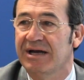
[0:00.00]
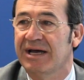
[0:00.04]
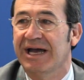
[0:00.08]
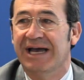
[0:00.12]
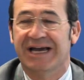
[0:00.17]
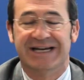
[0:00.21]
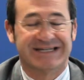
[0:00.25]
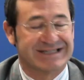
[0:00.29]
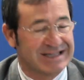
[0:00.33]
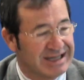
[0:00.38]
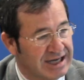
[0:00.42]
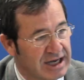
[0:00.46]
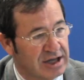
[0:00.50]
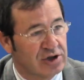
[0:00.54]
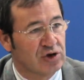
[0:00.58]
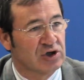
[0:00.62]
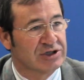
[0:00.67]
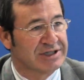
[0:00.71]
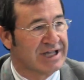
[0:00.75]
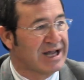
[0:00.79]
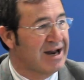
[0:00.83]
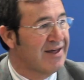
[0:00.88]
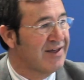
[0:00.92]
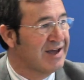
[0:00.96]
este año
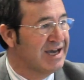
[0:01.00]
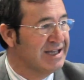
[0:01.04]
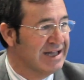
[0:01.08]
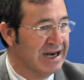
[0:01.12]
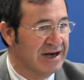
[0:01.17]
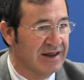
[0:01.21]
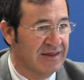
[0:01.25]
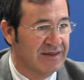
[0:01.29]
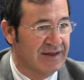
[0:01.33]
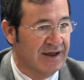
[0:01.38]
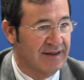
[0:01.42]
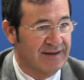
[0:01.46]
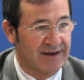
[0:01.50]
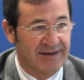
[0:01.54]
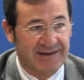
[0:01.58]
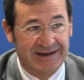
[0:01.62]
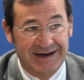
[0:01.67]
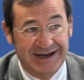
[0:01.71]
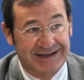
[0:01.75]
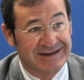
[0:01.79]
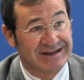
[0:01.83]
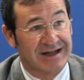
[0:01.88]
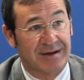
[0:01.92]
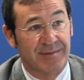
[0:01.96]
estará digitalizada
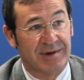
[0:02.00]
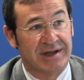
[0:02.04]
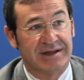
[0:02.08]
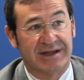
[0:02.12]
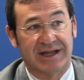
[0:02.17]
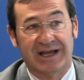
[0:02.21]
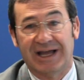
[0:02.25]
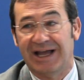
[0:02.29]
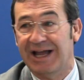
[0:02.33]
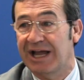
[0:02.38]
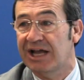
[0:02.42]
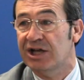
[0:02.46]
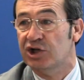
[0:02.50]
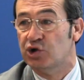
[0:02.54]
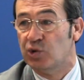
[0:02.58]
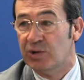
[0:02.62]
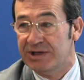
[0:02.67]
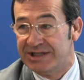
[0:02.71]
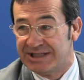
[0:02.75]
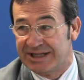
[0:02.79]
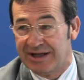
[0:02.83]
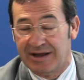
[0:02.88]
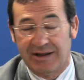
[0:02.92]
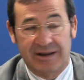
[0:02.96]
directamente en su
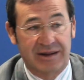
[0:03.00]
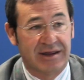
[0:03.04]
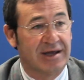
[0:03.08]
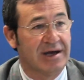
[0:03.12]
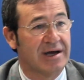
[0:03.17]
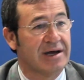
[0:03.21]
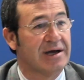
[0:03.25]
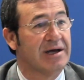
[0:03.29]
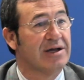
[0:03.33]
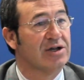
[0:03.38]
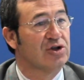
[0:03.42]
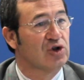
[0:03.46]
instancia.